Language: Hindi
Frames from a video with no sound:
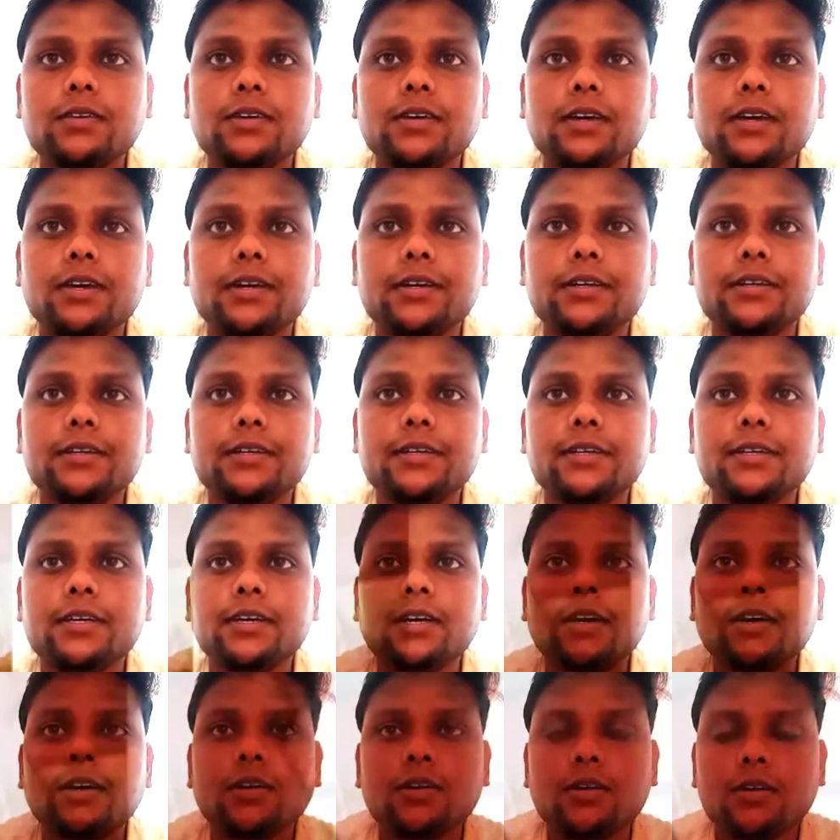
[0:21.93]
ये ठीक
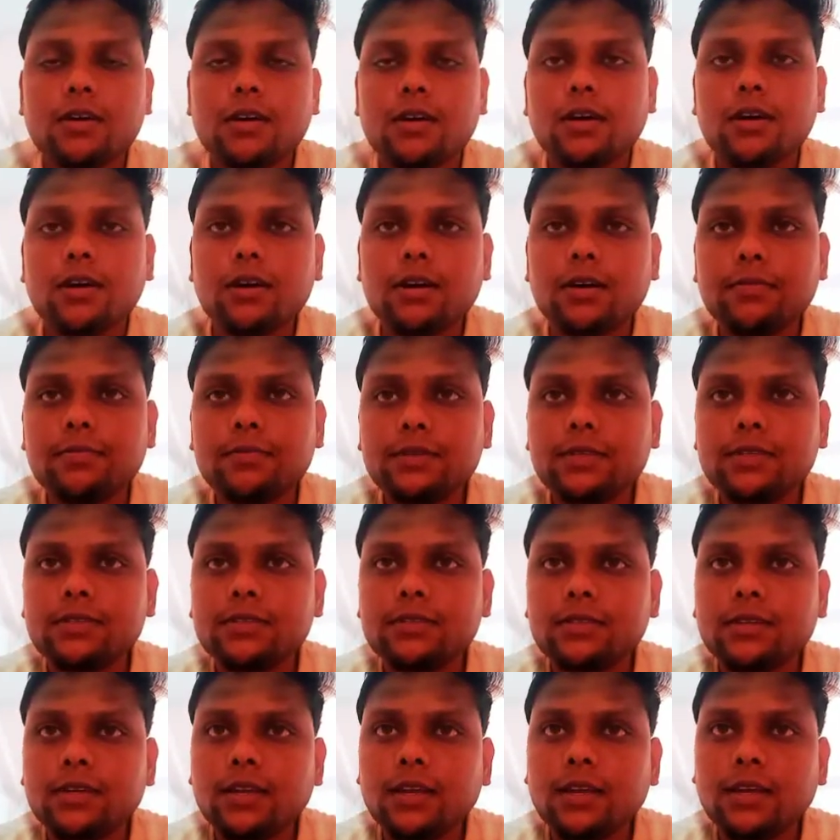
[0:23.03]
है अब
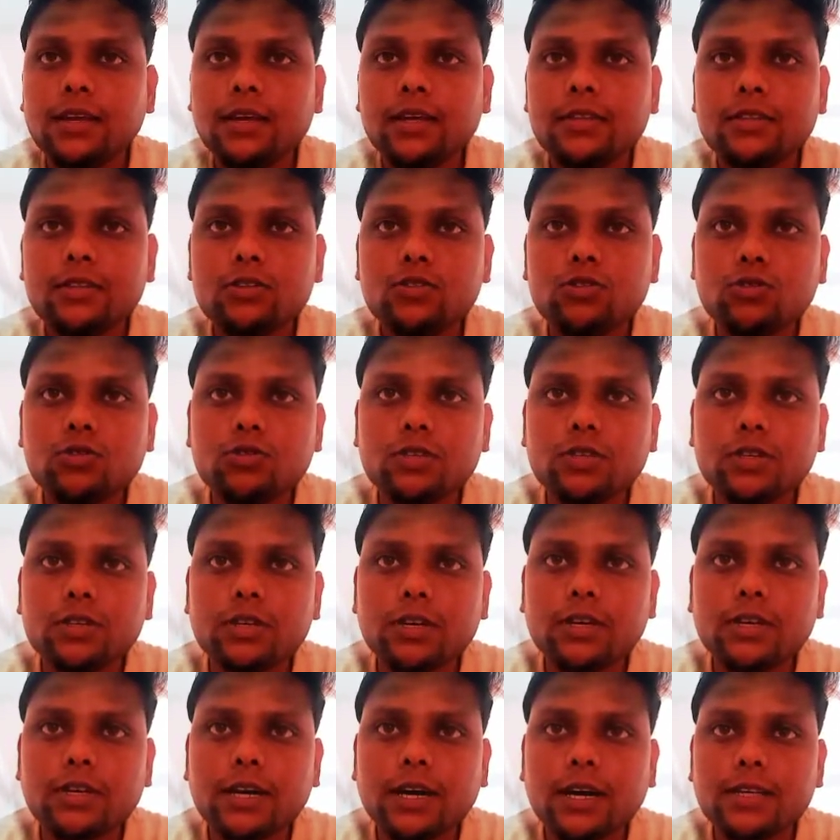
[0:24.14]
इसकी लेंथ जो होती
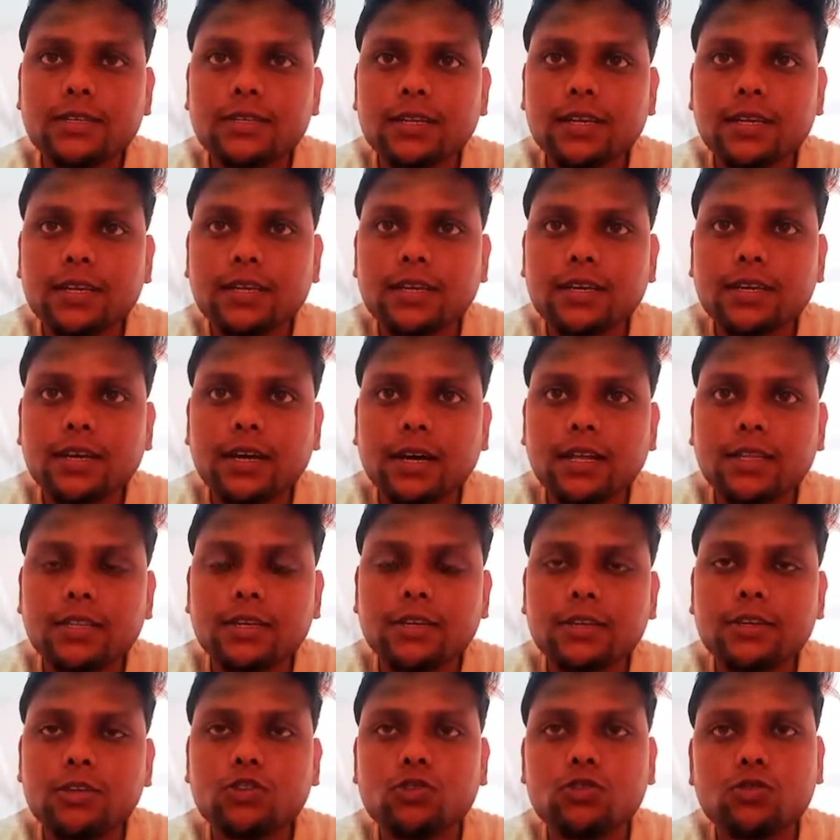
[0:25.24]
है यहाँ से लेकर यहाँ
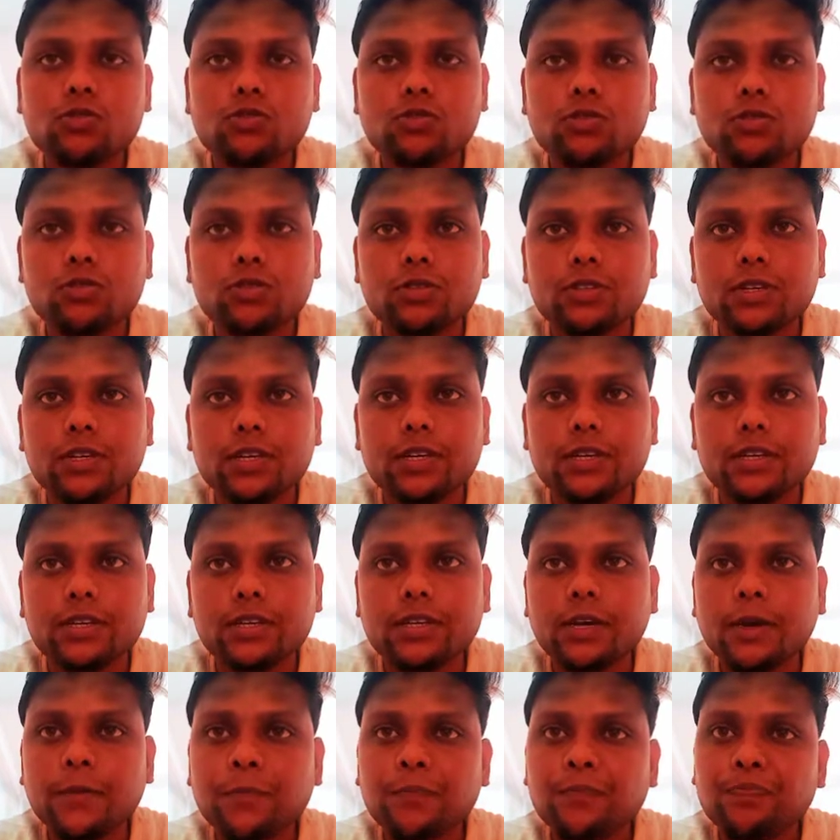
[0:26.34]
तक की दो होती है
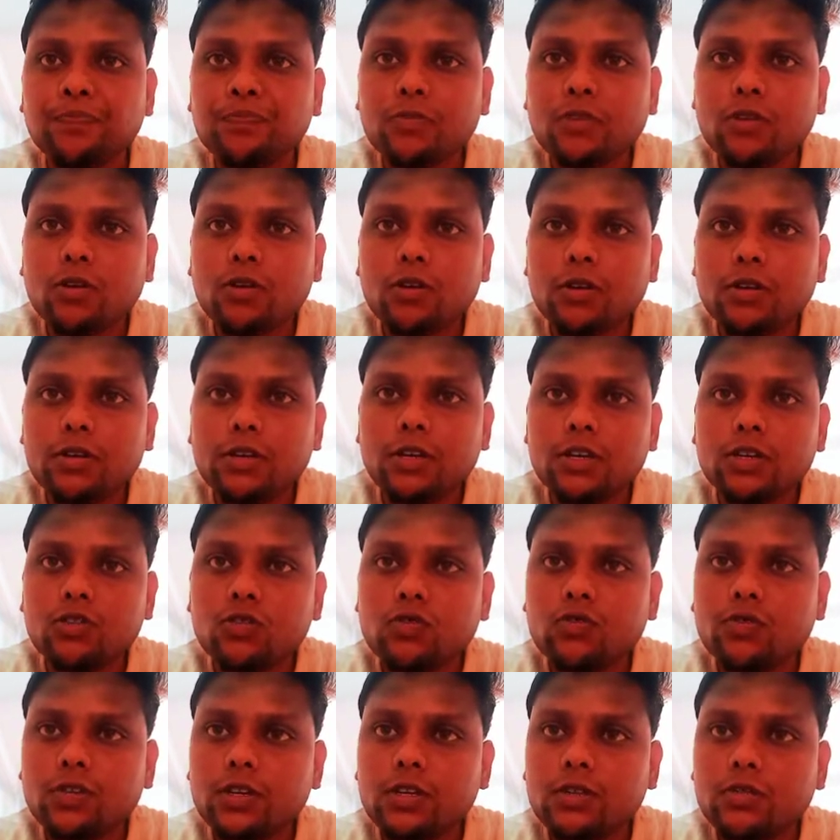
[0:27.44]
ठीक है और ये
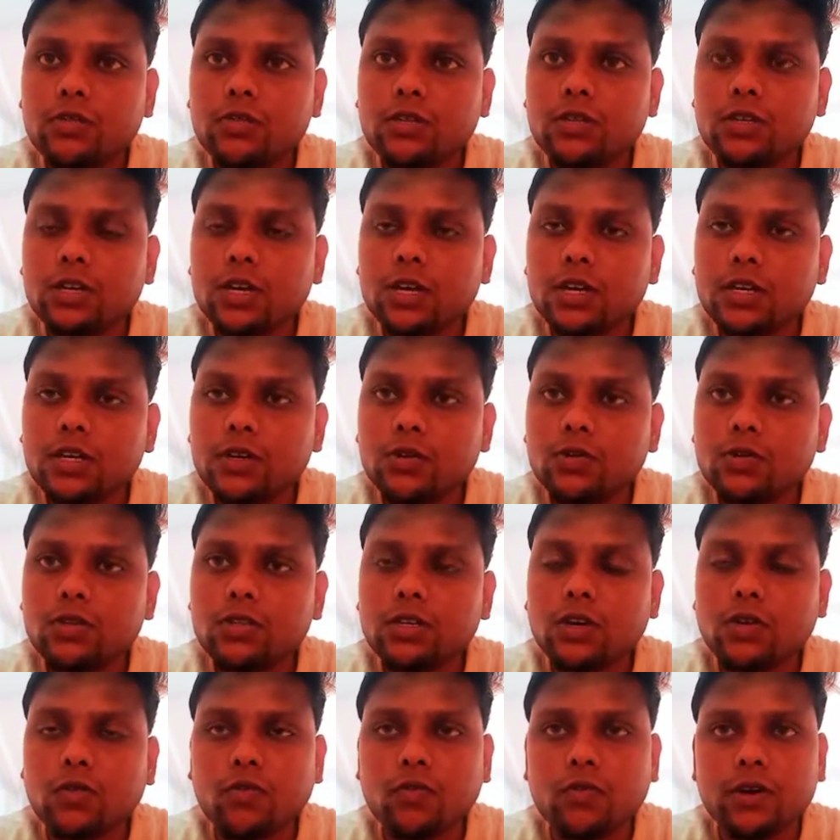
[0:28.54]
जो वीड्स होती है ये
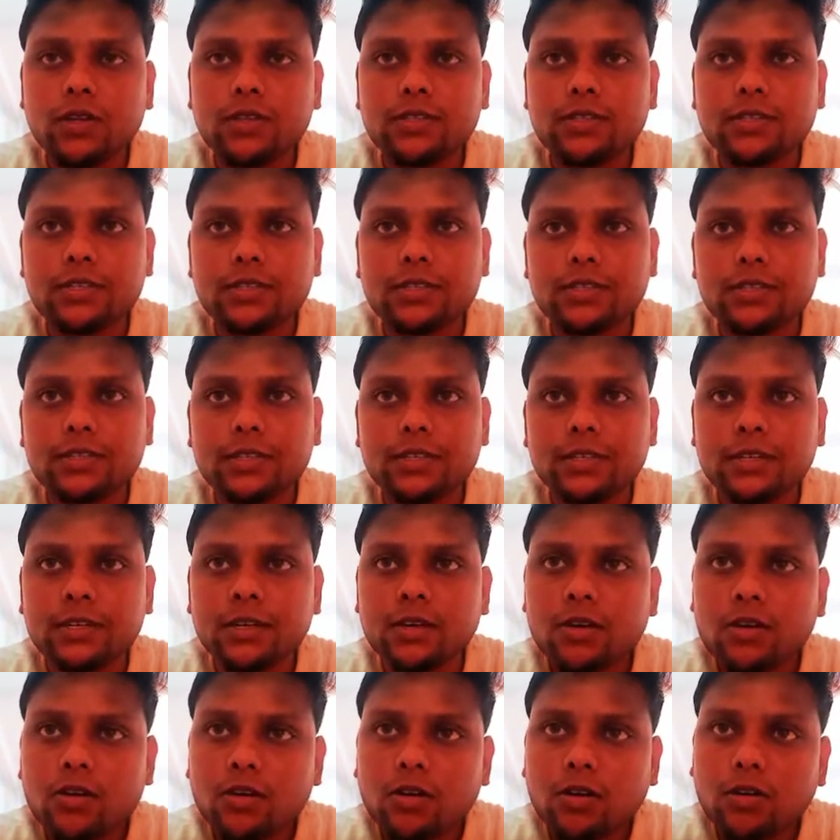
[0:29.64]
होती है
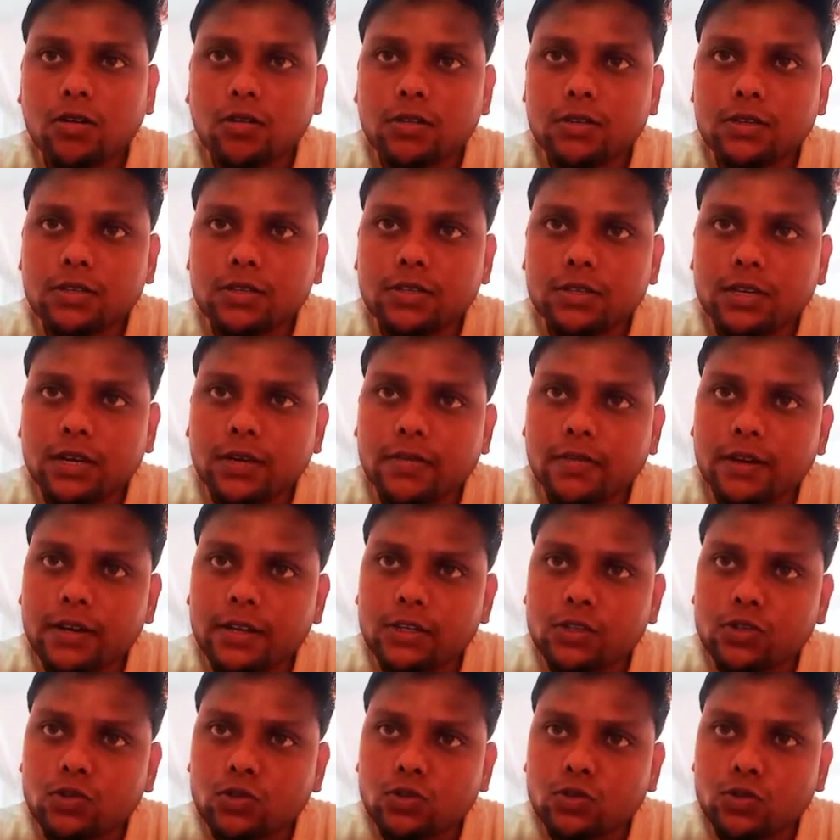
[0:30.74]
160 और ये
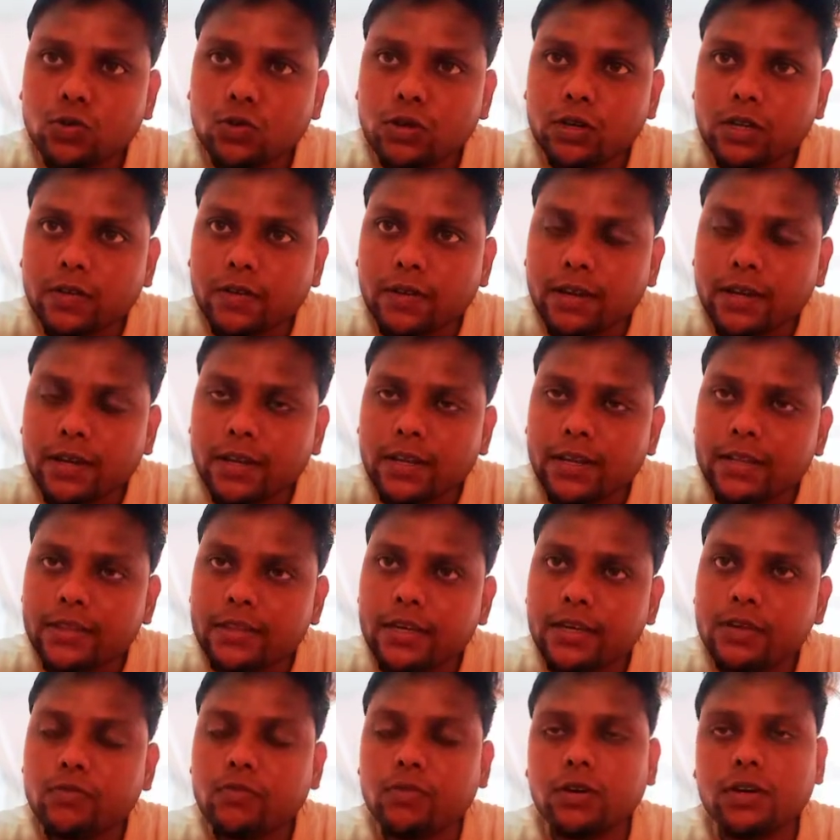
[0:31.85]
वाली जो छोटी वाली
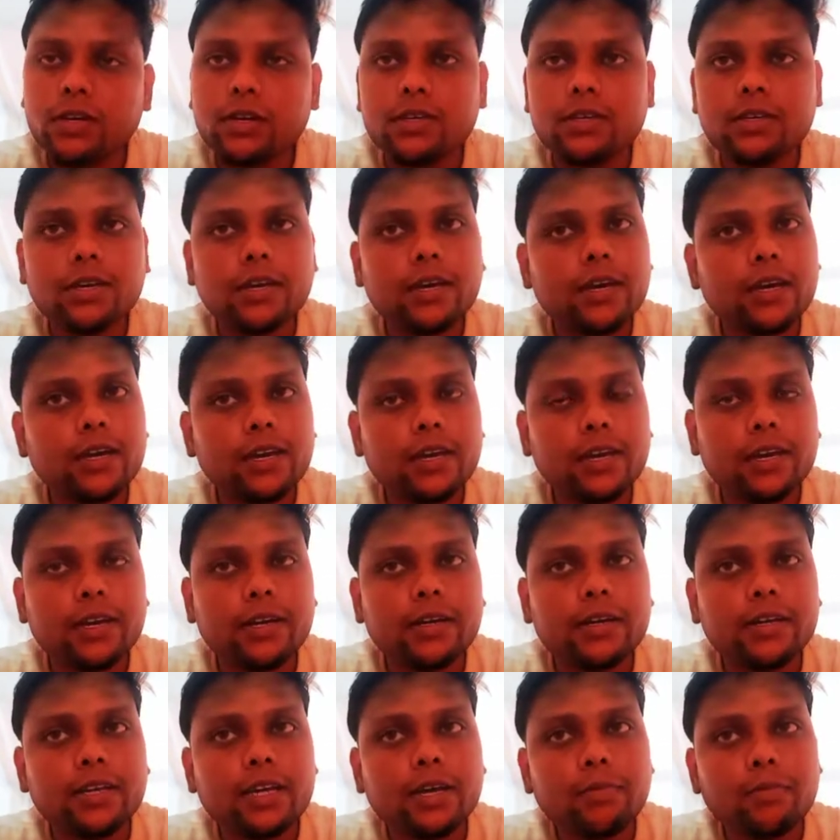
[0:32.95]
लेंथ है वह ये है
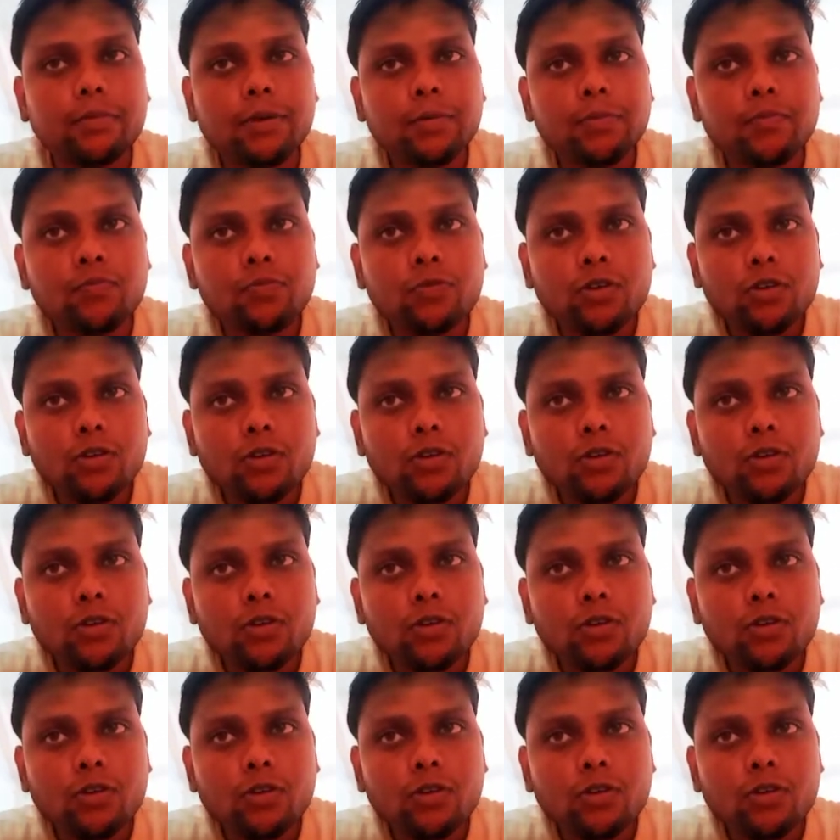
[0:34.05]
एट्टी एम mm